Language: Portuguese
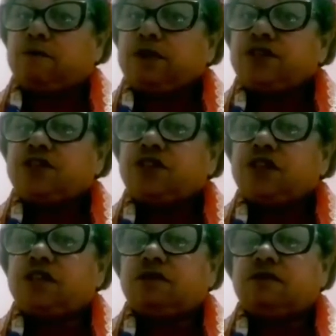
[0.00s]
com
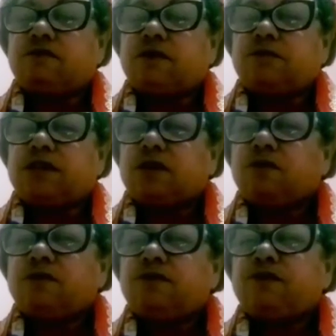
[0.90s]
bichinho, vamos dizer,
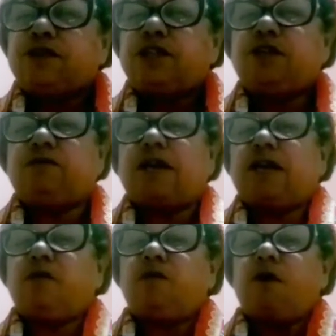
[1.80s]
com um furinho,
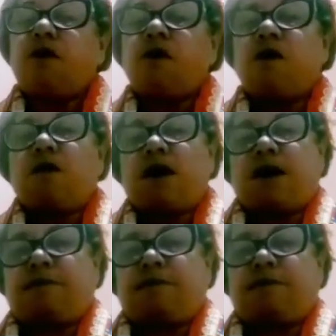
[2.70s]
ela não coloca